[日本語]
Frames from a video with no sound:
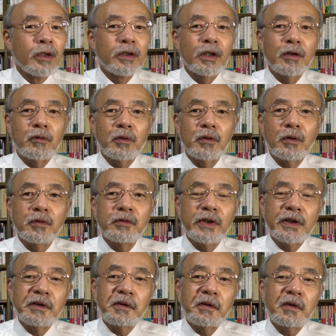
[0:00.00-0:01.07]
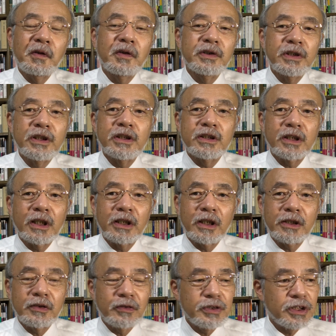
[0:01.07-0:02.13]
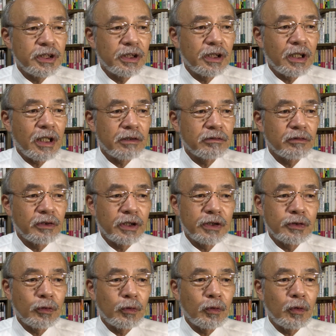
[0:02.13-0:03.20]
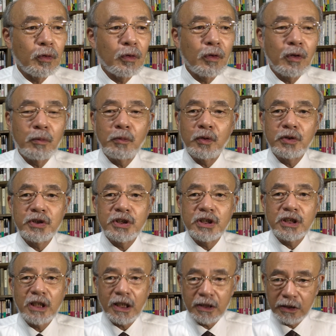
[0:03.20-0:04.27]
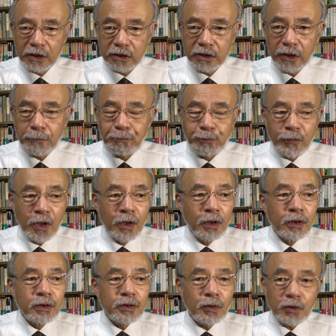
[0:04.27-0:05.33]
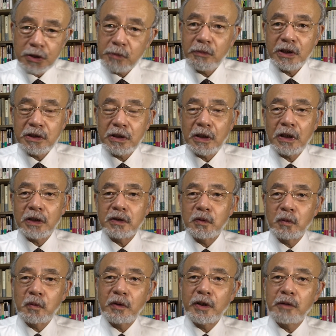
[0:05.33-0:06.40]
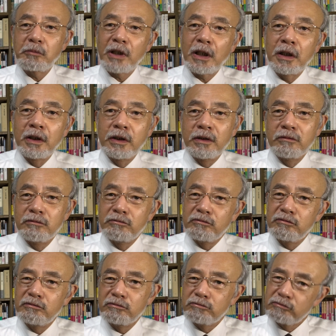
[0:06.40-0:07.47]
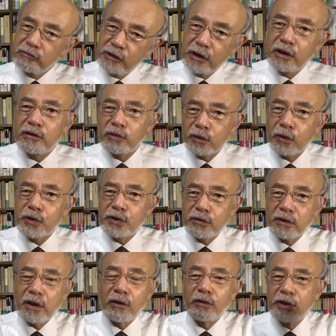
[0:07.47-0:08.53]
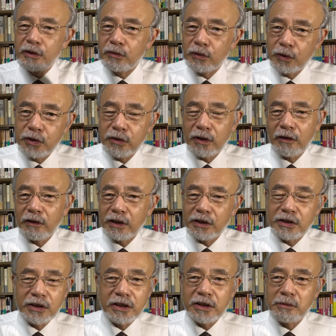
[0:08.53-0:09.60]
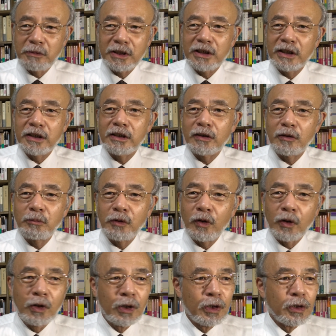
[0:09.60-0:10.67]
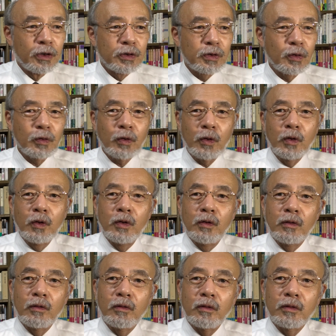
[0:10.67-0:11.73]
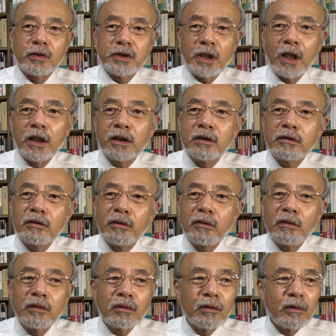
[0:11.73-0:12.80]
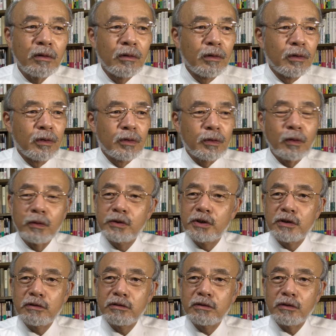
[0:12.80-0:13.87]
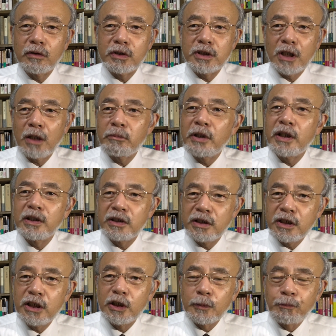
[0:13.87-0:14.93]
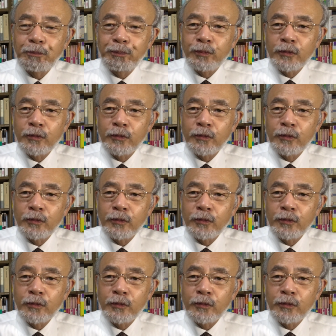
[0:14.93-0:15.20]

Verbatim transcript: で、この上の方にジャイナ教寺院があるので、そこを訪問したんですね。そうしましたら、そこへまあ行く途中か降りる途中か私知りませんけども、その参道の途中の斜面に